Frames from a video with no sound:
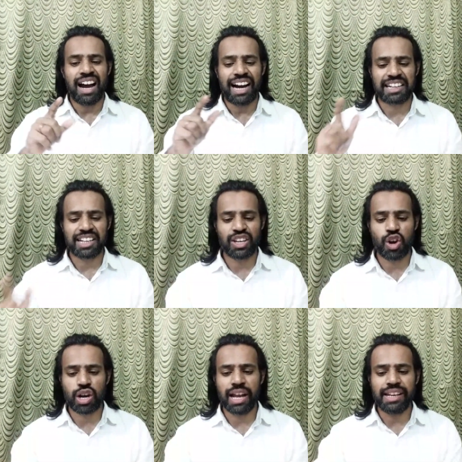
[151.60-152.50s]

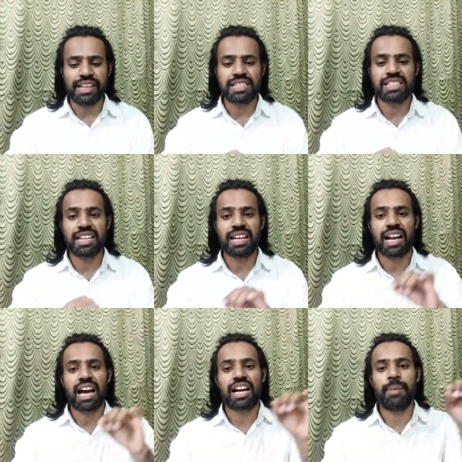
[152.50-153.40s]
హఠయోగ
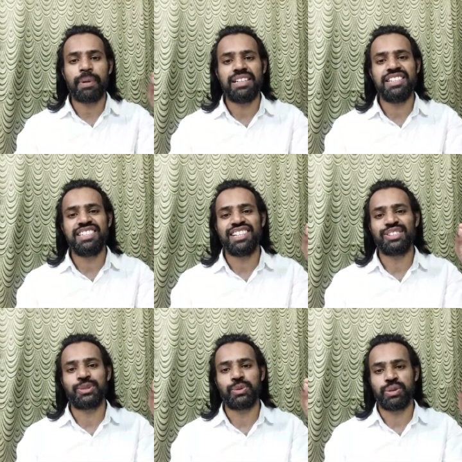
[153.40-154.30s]
నిచ్చెనలాగా
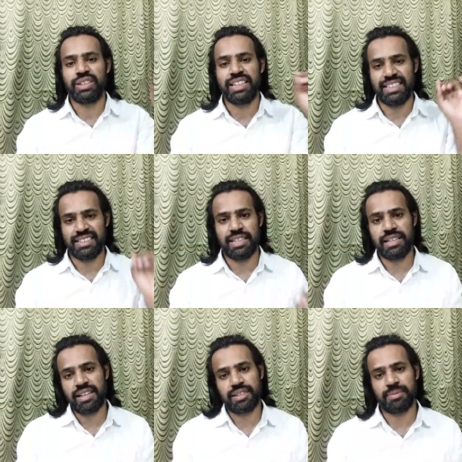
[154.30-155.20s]
పనిచేస్తుంది
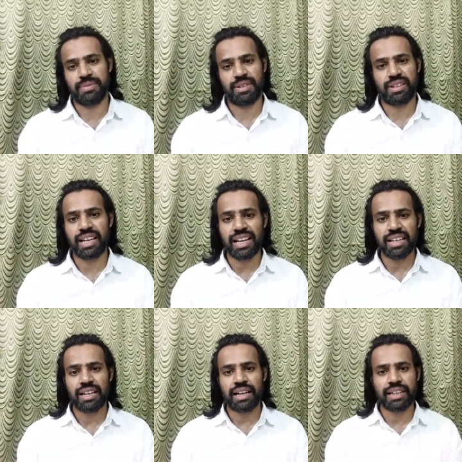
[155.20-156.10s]
అని అర్థం ఓకే
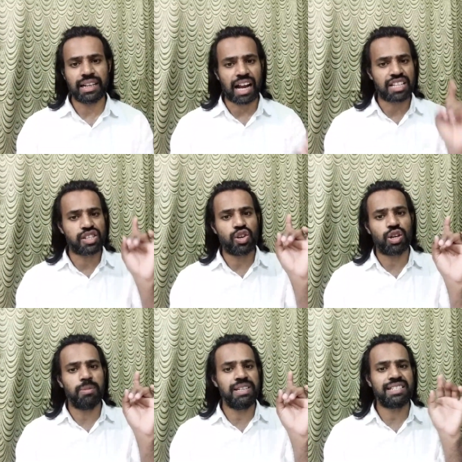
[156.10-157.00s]
అంటే
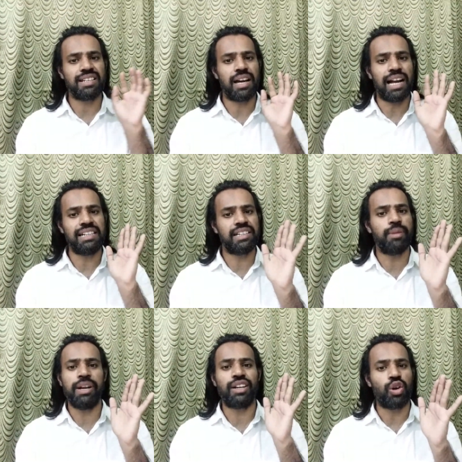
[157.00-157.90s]
రాజయోగం ఈస్
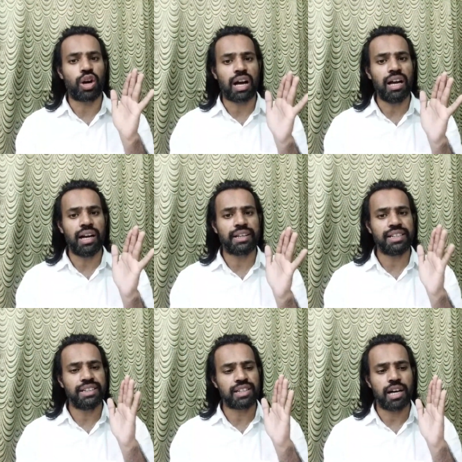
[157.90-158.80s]
అల్టిమేట్ యోగా అంటే
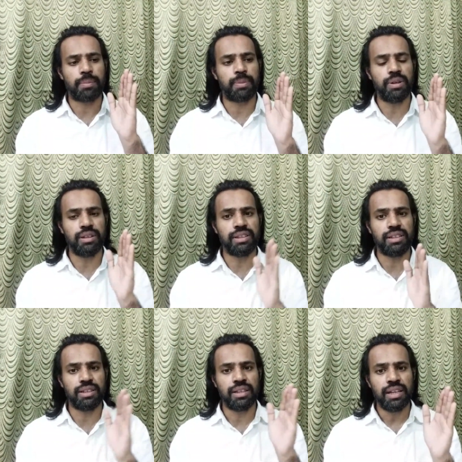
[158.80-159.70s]
టాప్ ఈ
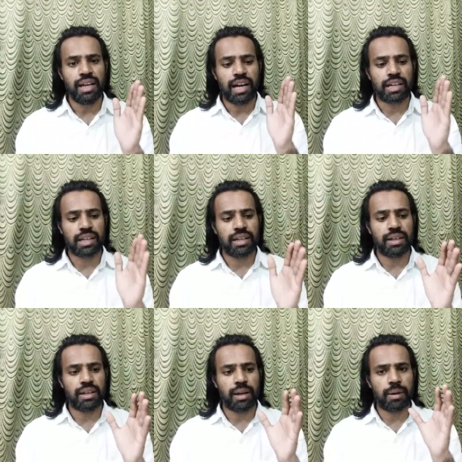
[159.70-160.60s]
అంటే
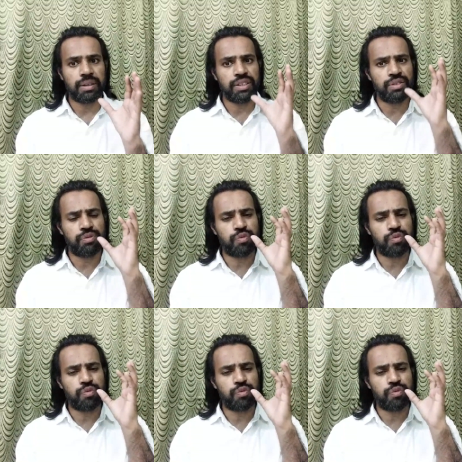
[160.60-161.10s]
ఈ